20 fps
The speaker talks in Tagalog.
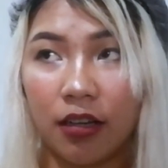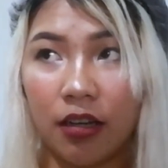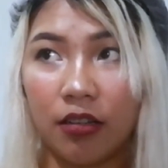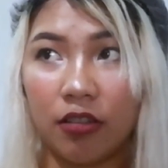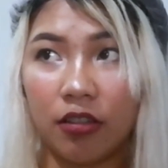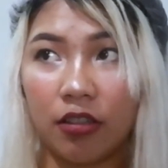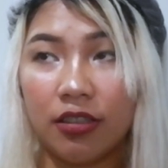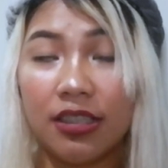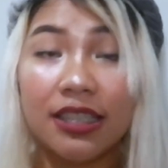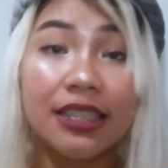
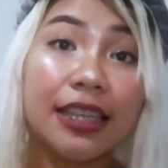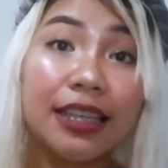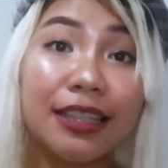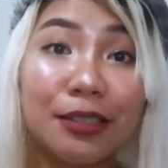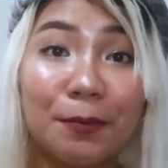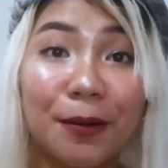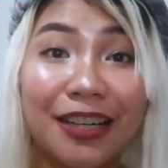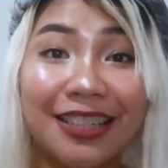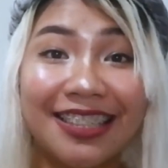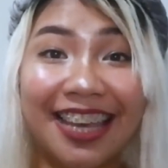
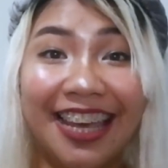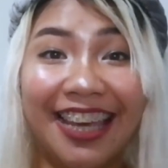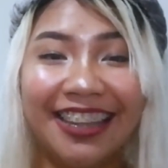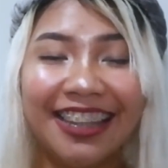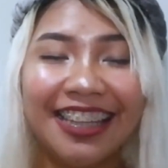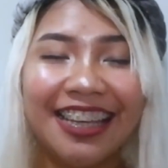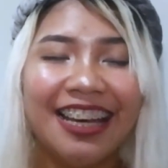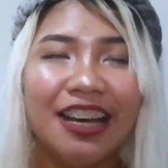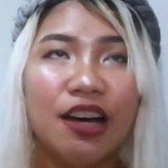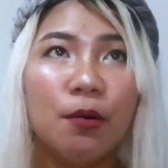
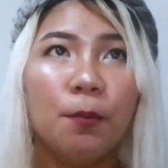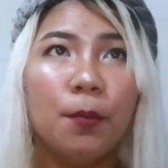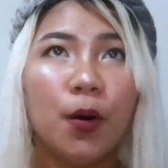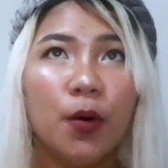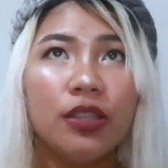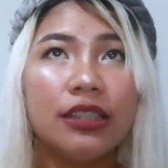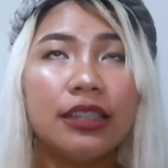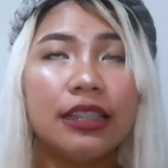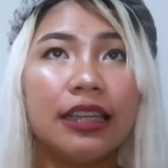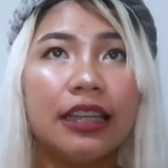6%.
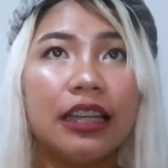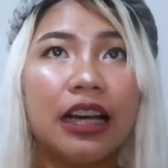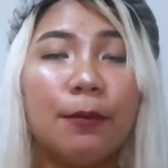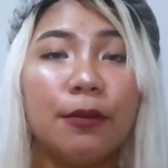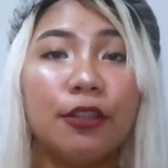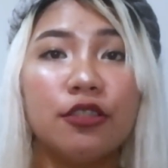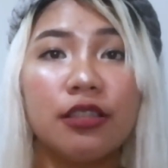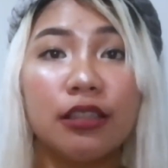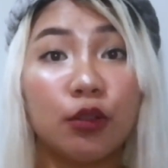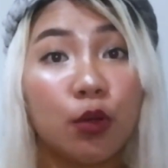Mostly
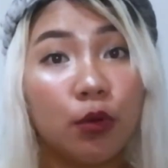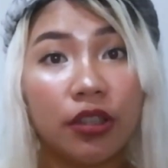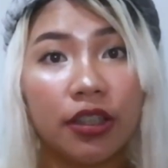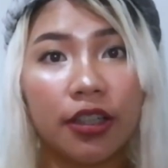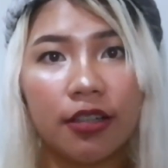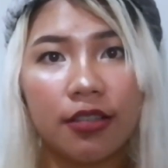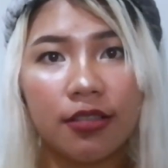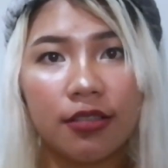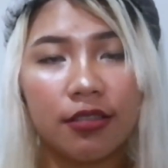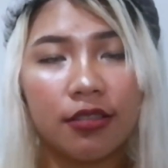ginagamit yun sa
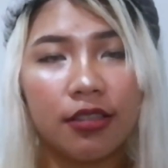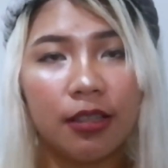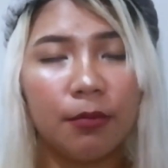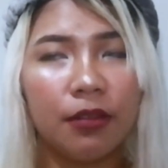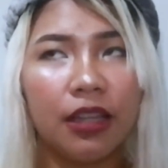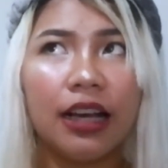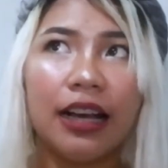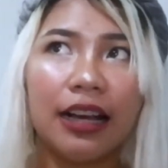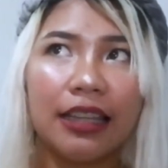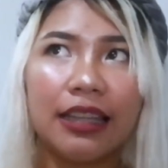toners.
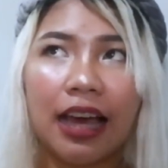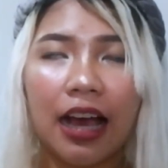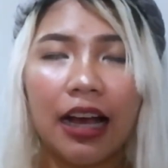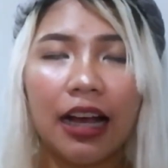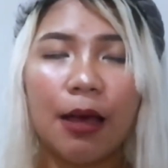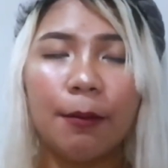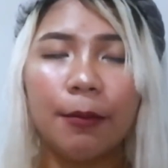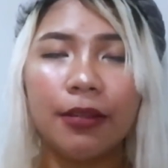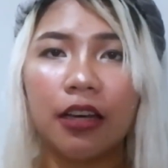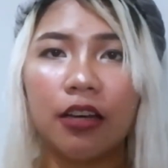Nag, nag,
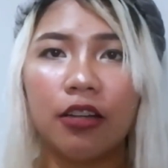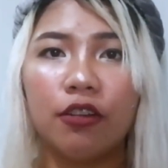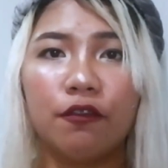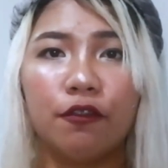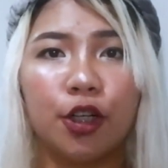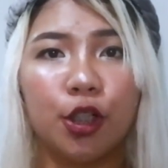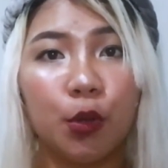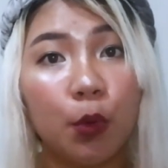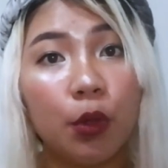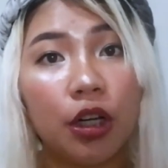nakagamit na kami
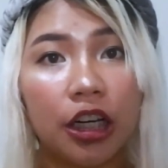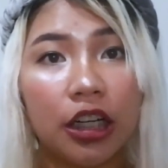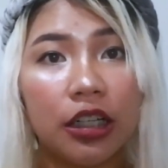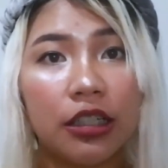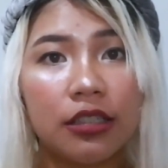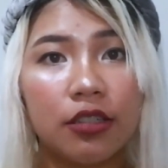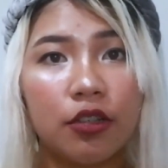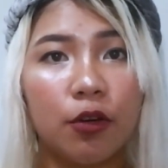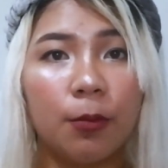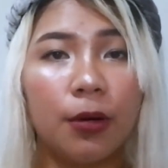for
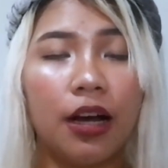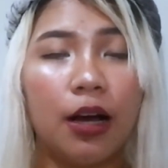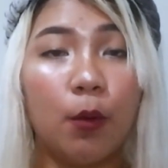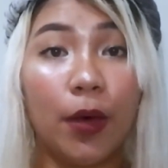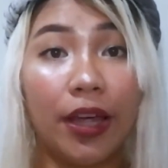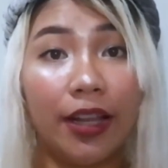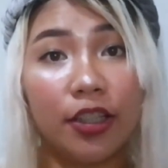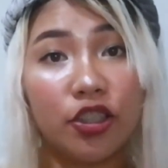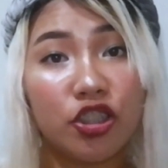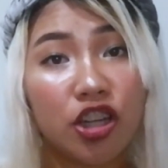toners, yung mga
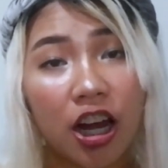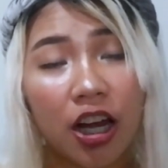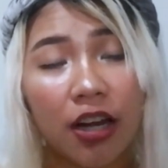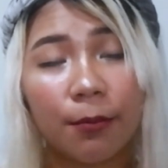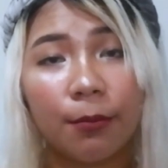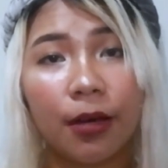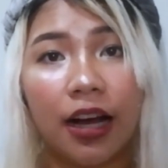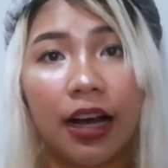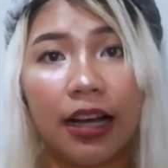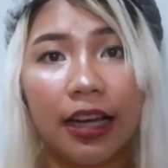Wella
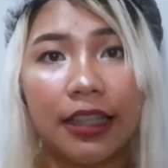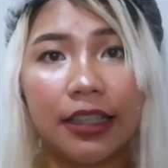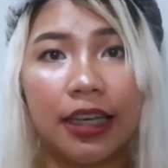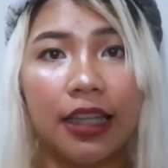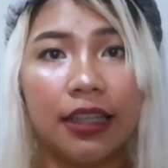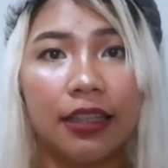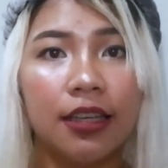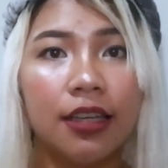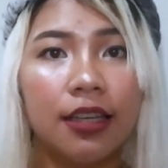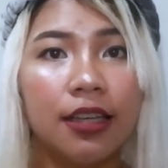Charm, mga
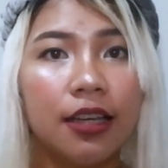ganyan.